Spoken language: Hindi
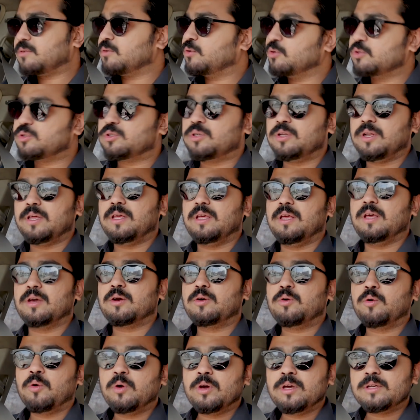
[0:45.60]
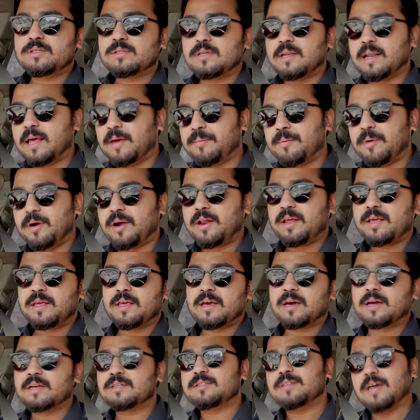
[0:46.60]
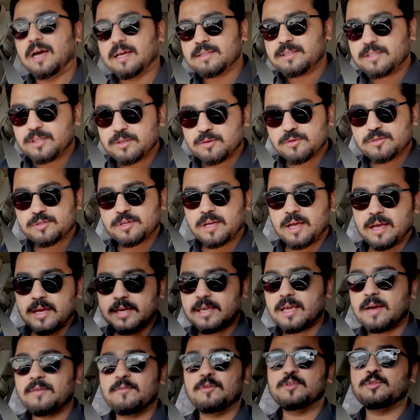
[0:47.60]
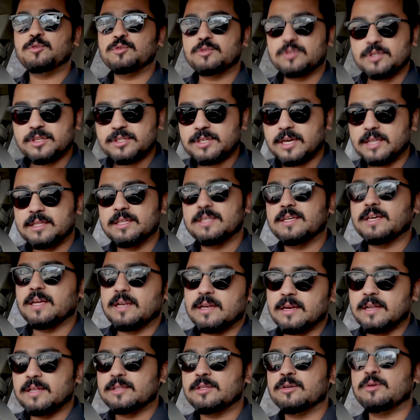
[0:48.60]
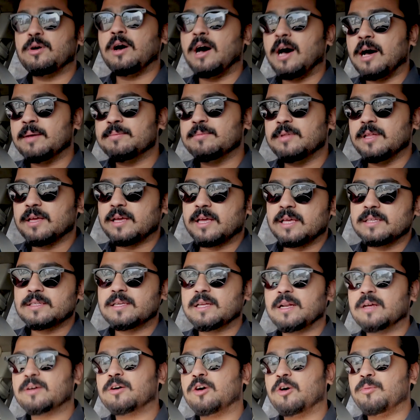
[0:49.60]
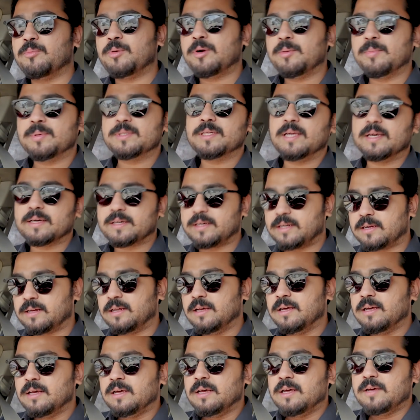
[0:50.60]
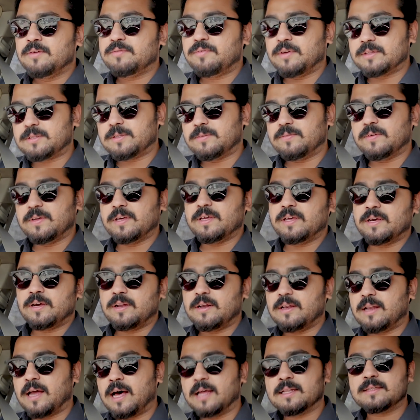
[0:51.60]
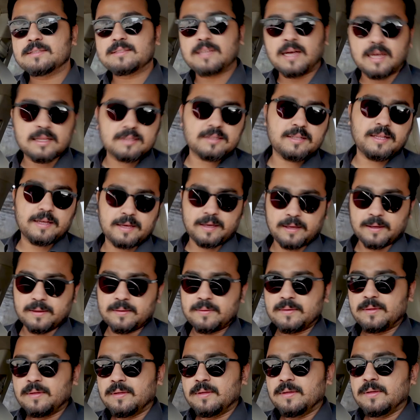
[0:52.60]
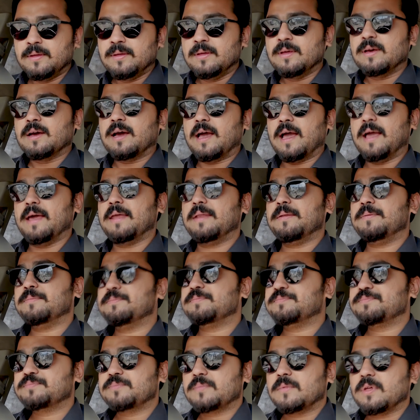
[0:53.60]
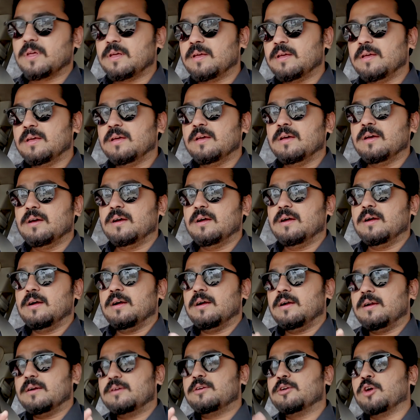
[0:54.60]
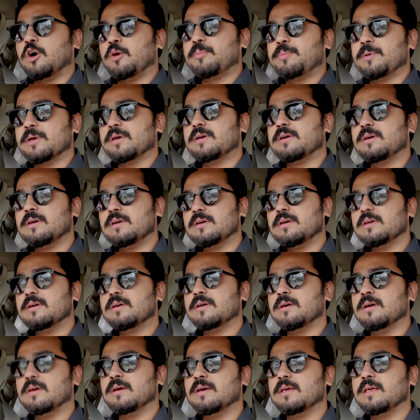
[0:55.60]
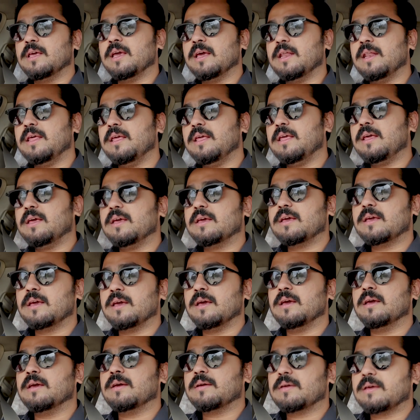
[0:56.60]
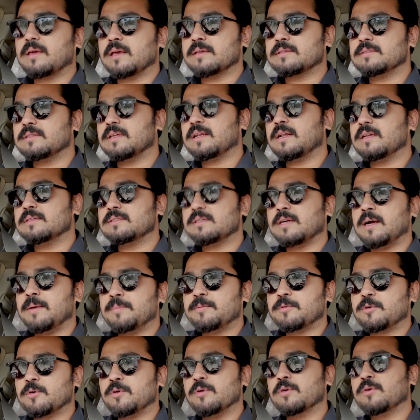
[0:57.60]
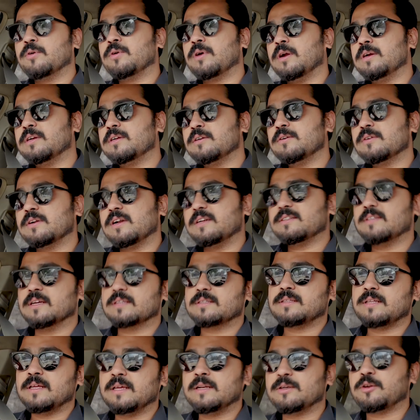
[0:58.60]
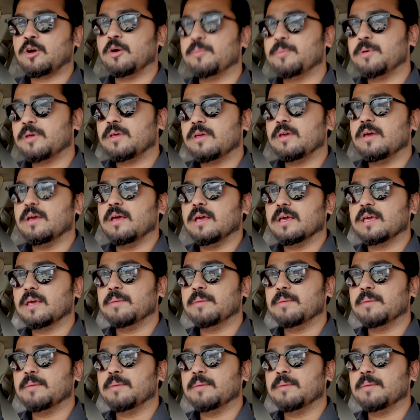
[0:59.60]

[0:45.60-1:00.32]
कुछ नहीं है कोई सेलिब्रिटी की अगर शादी हो जाए या वो दूसरी शादी कर ले तो आप देखें ज़रा कमेंट में जाकर फतवे या लान तान देखें खैर टॉपिक ये नहीं है कि किस तरह से आप टोल को कंट्रोल कर सकते हैं टॉपिक ये है